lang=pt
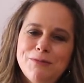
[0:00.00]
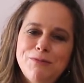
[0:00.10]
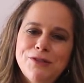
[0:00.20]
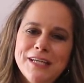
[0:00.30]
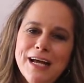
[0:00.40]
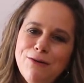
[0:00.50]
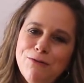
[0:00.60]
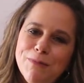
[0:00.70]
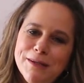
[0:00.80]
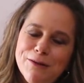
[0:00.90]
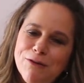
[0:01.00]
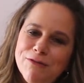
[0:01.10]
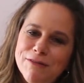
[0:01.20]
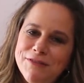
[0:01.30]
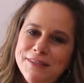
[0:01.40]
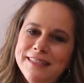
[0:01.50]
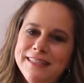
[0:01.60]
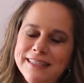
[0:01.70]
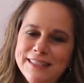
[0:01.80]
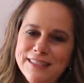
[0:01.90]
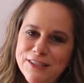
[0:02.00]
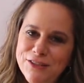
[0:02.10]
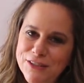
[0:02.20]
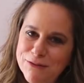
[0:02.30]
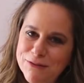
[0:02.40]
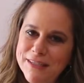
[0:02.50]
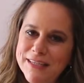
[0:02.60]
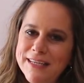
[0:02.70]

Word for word: buscar uma nova vida, decidiram